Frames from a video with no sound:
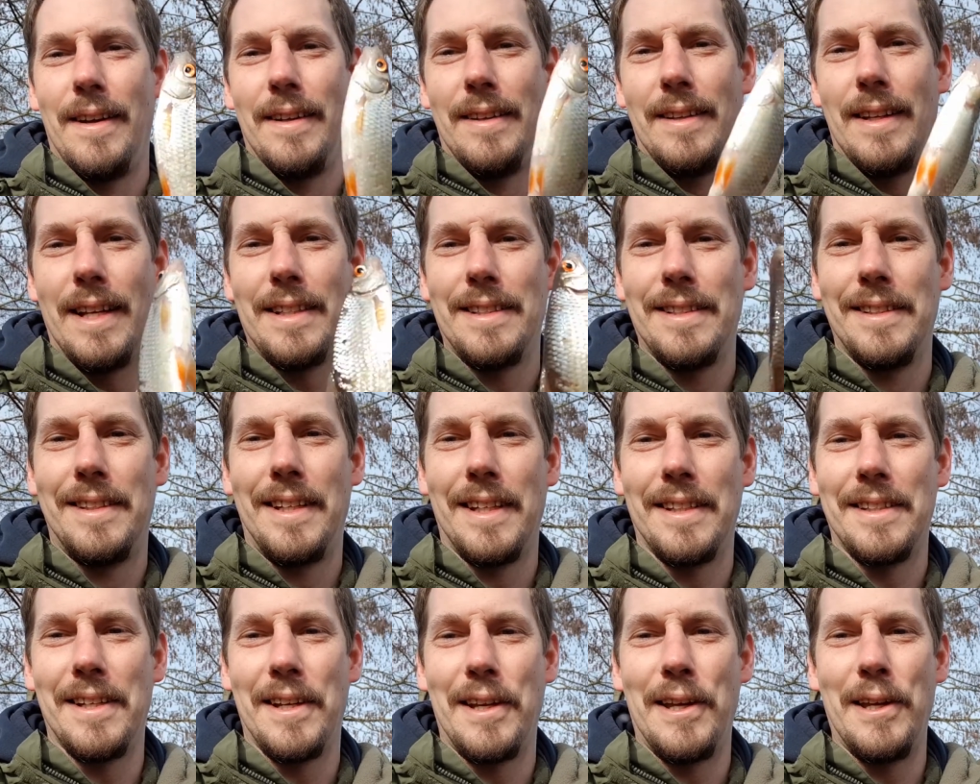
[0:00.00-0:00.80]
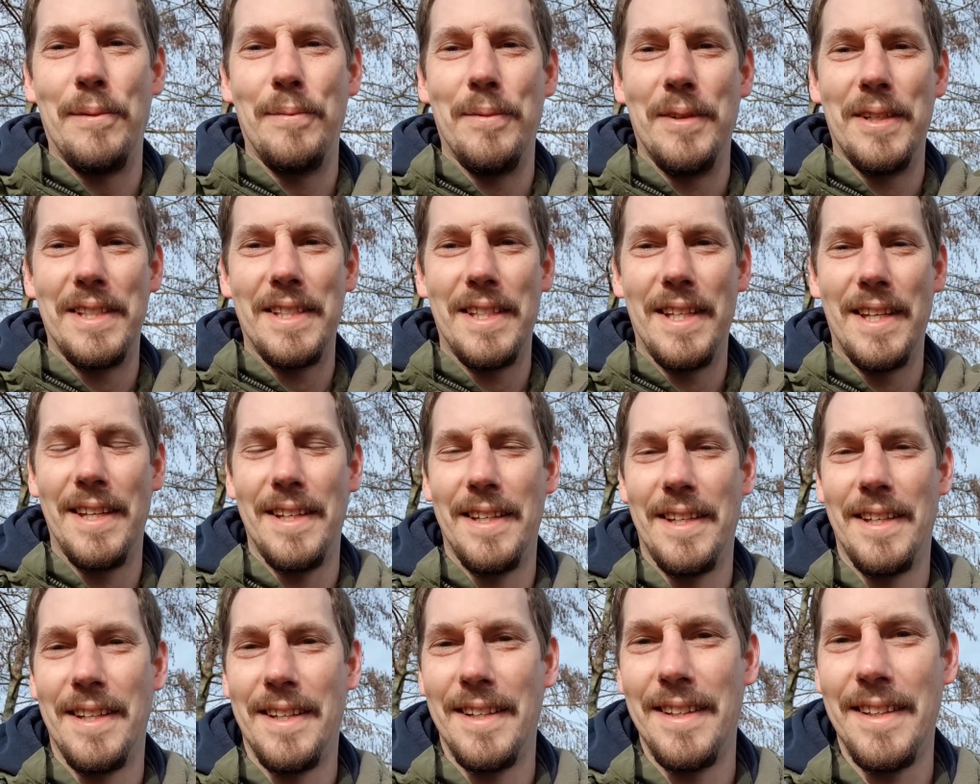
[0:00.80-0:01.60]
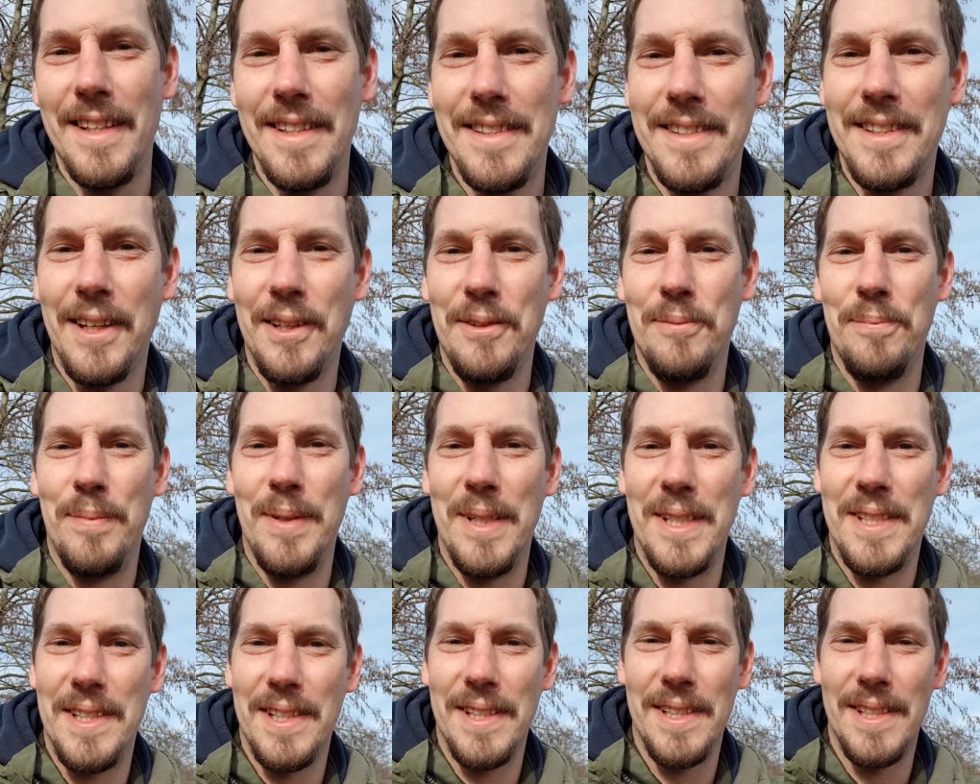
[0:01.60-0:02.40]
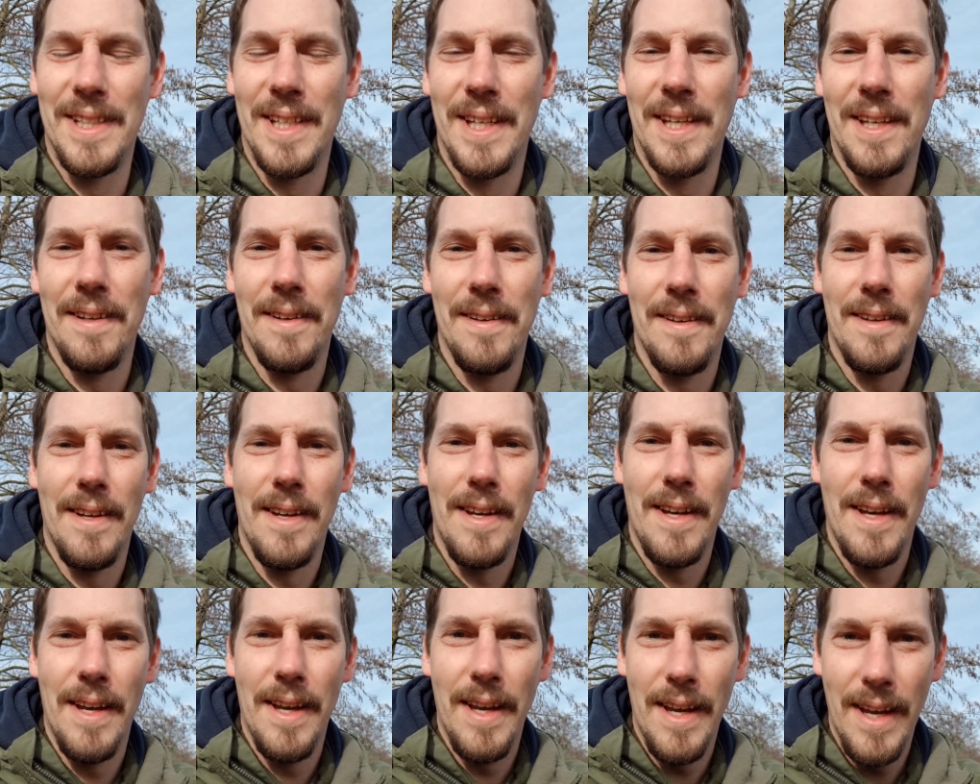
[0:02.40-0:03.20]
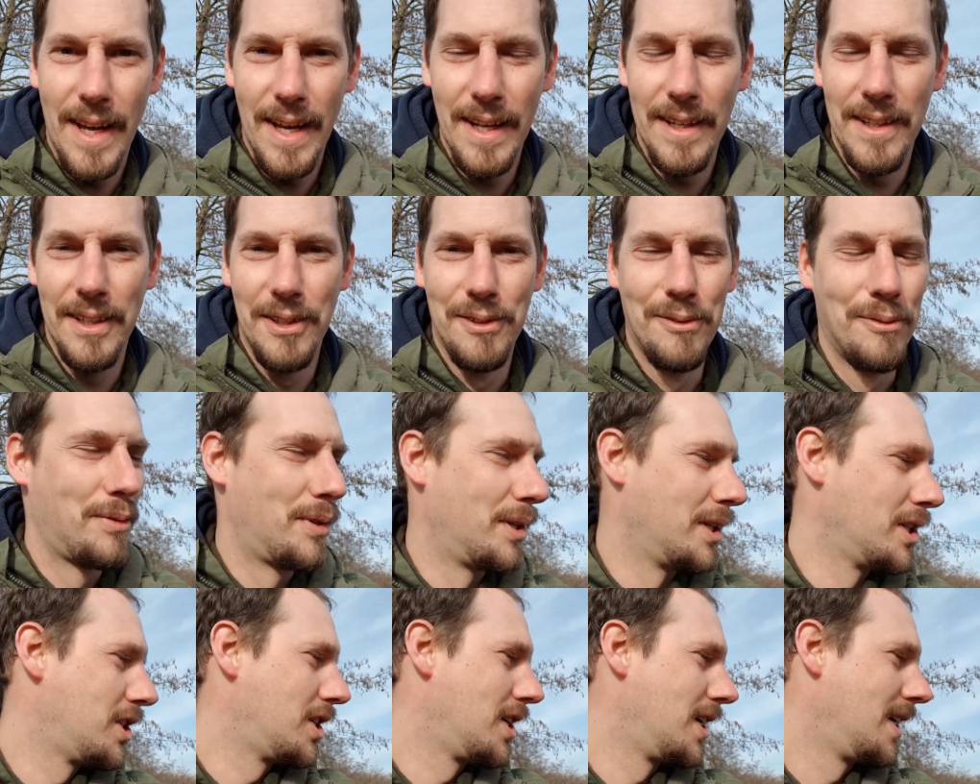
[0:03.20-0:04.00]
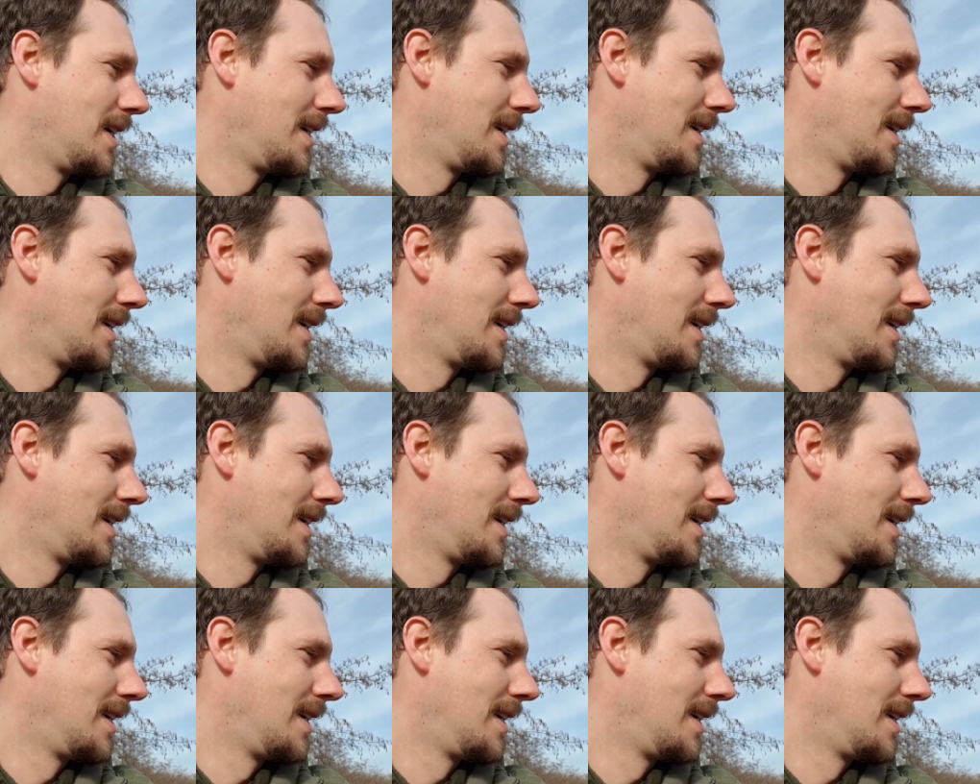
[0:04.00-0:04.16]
das ist das Ergebnis des dritten Bisses. Endlich ein Fisch,